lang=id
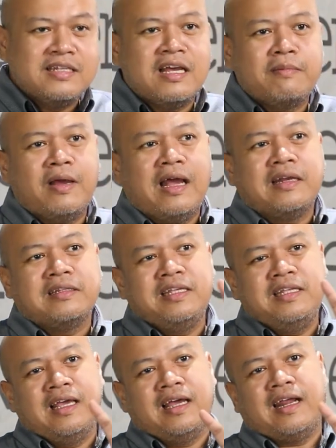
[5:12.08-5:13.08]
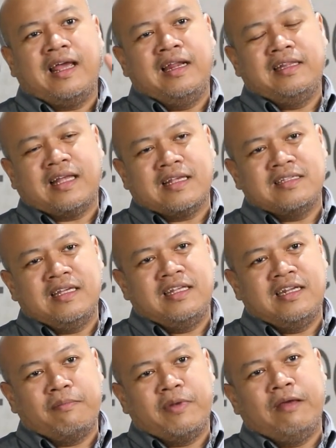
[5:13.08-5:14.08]
sama, artinya realitasnya
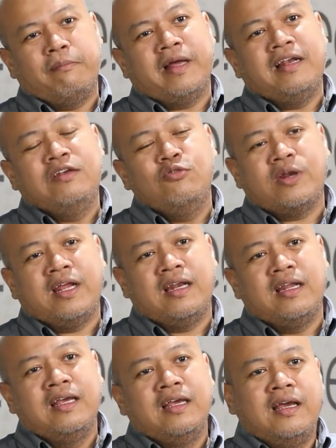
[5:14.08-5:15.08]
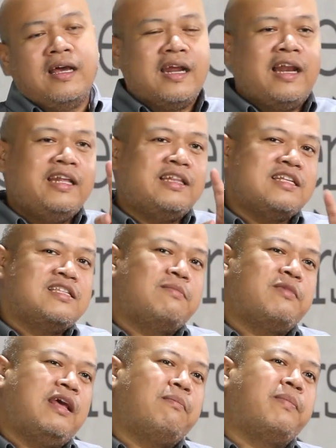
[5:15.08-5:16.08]
tidak menempel di duren realitasnya
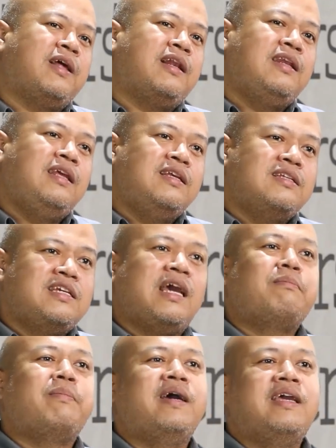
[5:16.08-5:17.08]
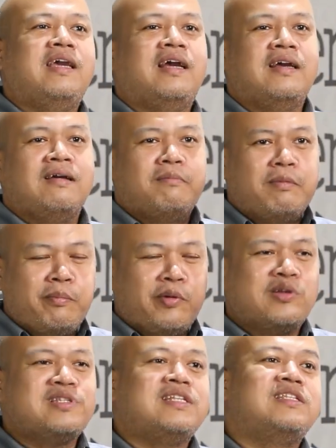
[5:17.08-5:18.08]
menempel di siapa yang
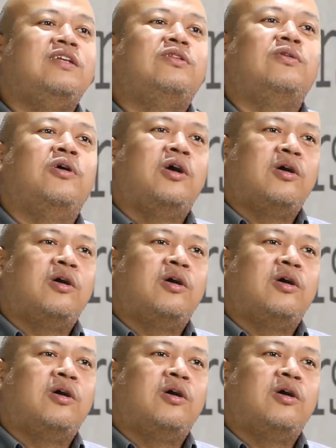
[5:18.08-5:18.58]
memproses itu.